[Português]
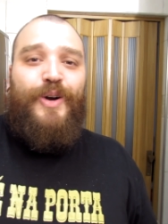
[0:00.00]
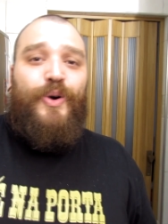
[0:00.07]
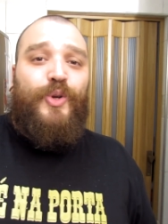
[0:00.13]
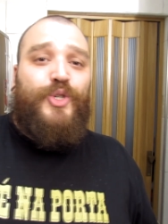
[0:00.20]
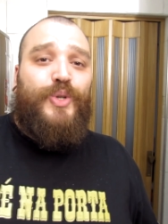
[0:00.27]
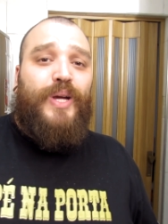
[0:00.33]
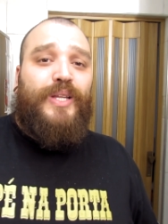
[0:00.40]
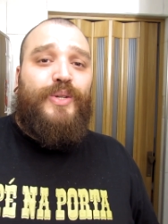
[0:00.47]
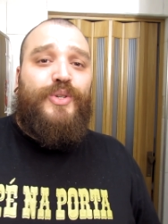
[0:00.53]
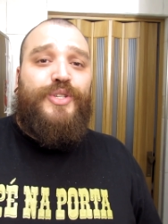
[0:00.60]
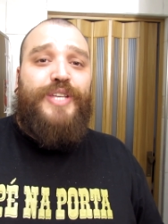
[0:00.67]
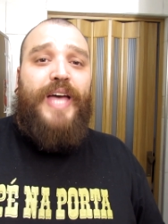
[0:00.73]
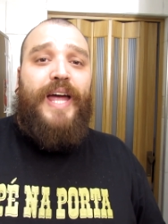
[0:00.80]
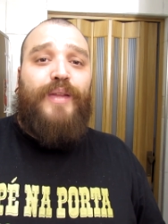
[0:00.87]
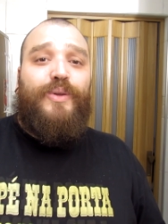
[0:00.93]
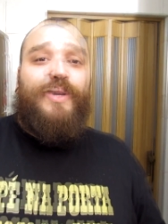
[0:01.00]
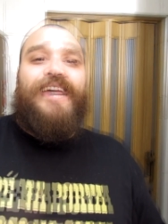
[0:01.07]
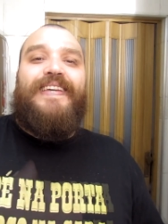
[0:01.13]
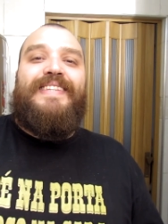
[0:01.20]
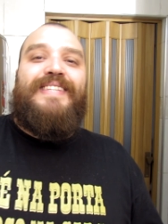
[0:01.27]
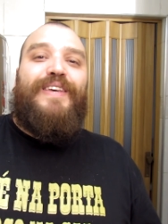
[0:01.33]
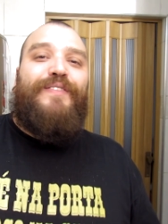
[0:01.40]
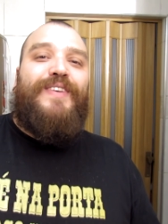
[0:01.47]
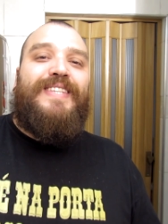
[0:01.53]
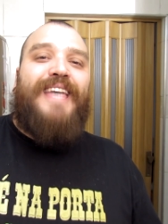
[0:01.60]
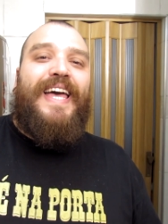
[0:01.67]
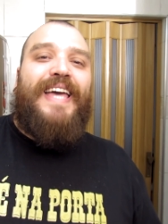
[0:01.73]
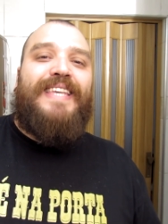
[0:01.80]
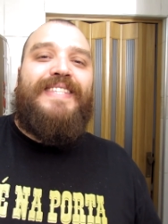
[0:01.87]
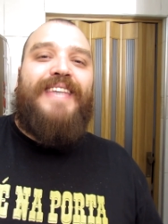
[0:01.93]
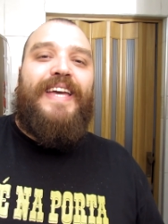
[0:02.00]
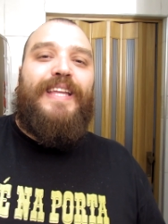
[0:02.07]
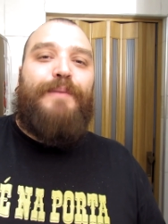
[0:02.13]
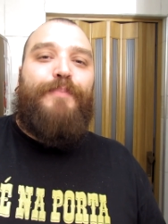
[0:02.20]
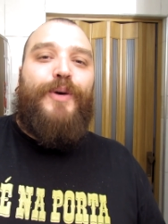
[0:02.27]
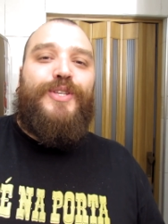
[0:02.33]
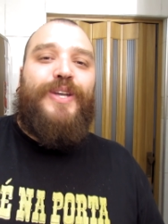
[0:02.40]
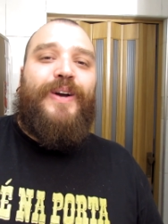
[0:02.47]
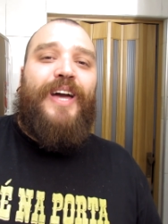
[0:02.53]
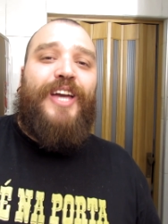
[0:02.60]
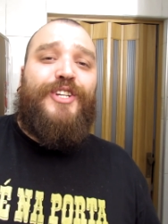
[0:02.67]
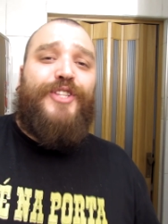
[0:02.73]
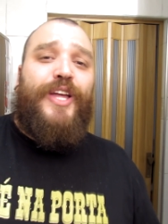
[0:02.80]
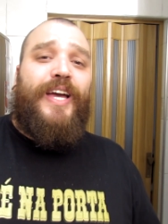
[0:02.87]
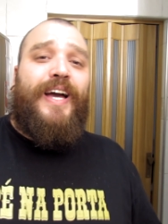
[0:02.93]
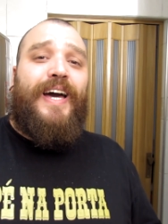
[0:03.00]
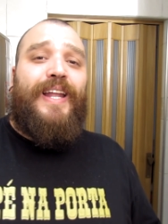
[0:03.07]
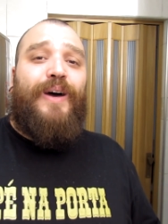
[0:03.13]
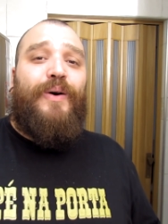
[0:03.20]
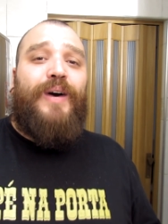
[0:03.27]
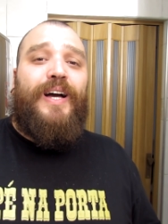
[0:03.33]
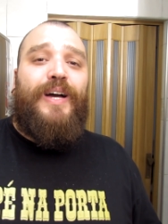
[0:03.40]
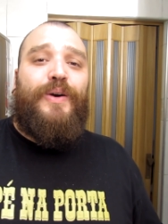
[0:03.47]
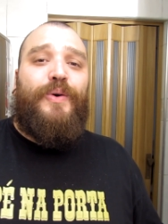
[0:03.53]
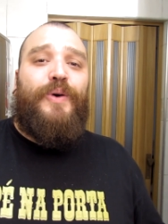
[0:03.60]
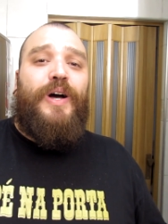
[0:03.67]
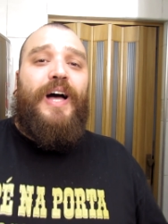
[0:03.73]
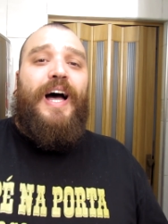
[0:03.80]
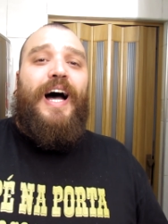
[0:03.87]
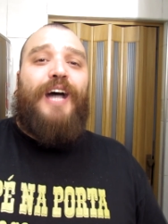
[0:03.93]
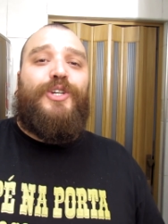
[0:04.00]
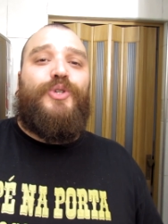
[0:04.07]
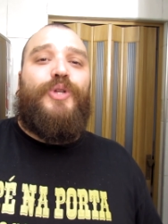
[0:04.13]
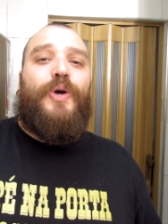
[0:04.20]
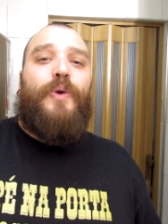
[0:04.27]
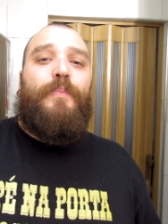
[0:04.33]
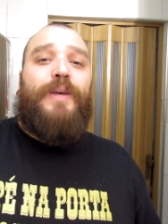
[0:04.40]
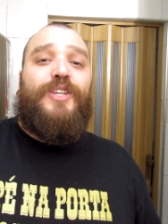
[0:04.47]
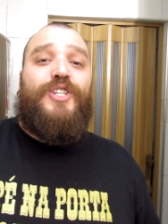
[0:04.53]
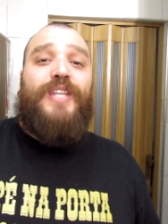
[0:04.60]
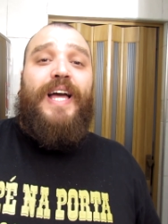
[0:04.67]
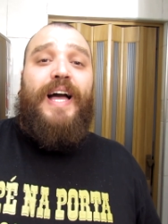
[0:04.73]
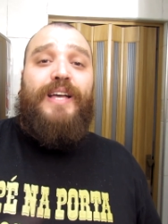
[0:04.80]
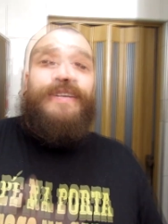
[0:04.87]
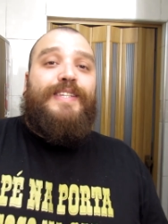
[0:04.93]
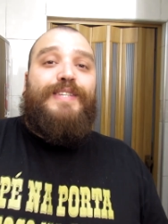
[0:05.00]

continuar dando certo. Se fizer receita, posta com a hashtag canal Rango, ajuda a compartilhar.